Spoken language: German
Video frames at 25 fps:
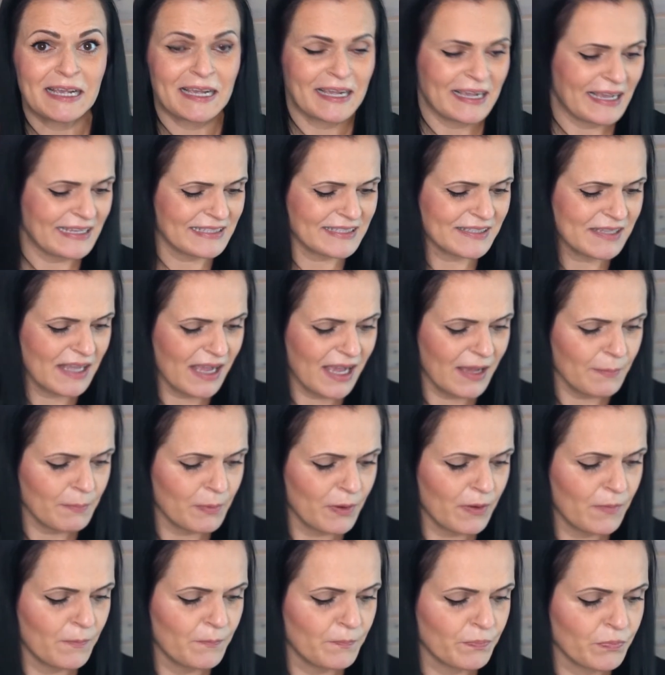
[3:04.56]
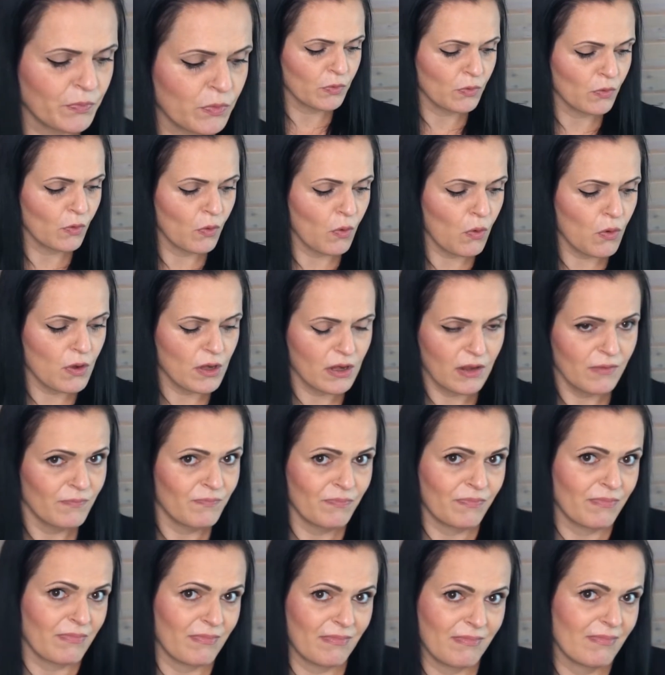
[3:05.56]
gegessen habe. Und
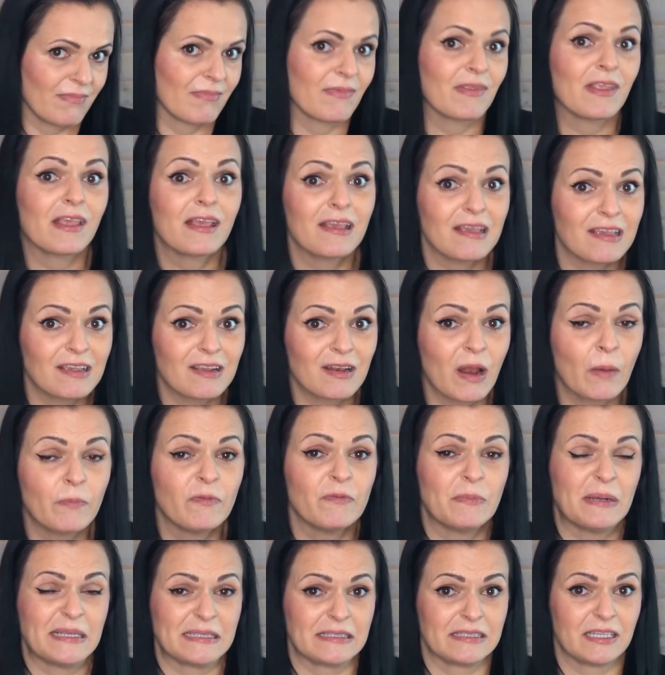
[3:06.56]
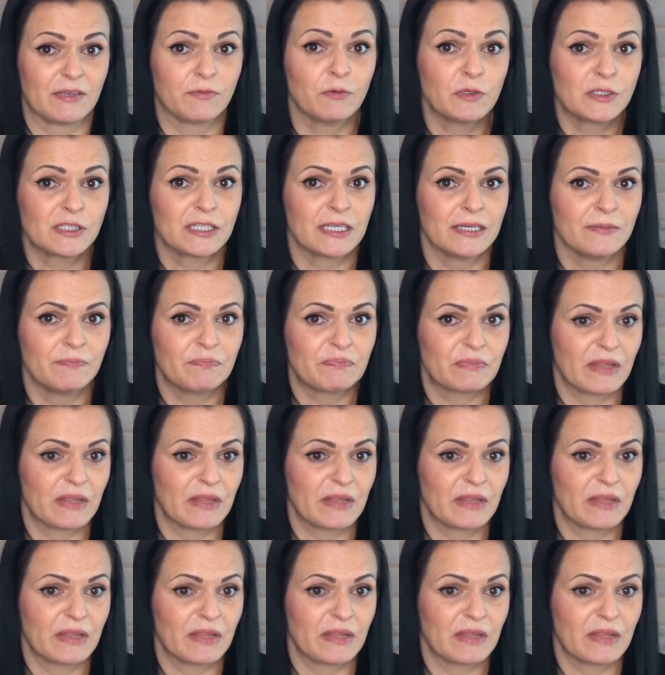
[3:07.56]
ich glaube, wenn man es nicht wüsste,